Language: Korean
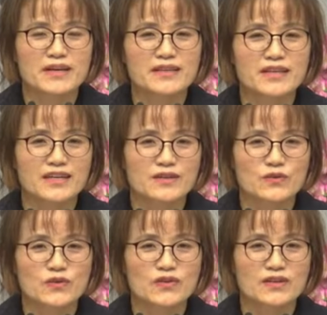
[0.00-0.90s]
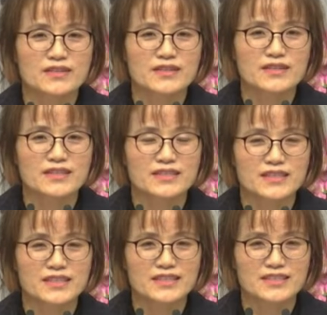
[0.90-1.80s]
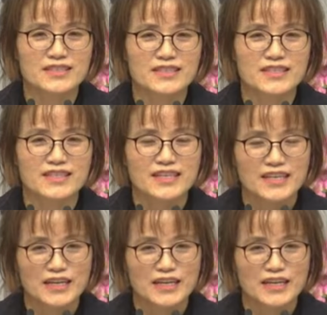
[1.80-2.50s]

만났고 어떤 일을 했는지